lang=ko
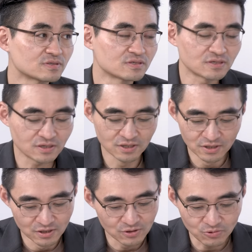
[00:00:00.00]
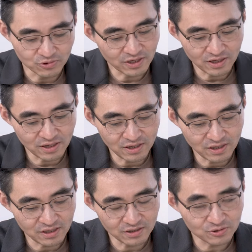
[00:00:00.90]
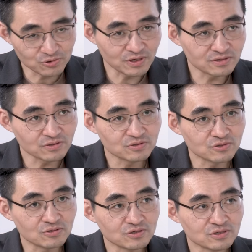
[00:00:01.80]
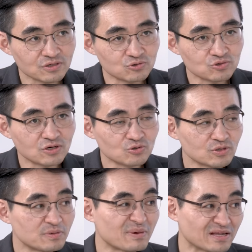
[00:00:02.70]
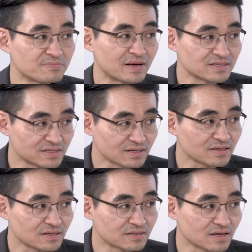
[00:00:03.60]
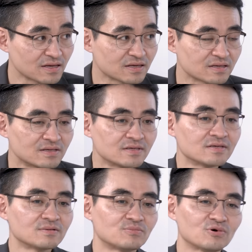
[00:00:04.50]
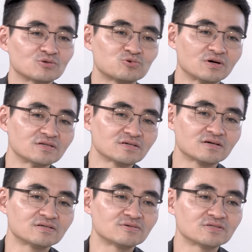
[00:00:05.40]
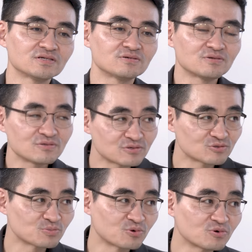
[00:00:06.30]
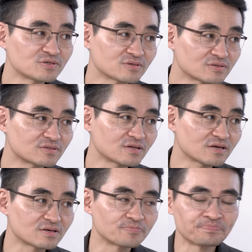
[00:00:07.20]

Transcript: 근데 이제 올해 들어와선 저는 이제 주가도 이미 많이 빠진 상태인데 뭐가 좋아질까 이런 시그널들을 좀 보고 있었는데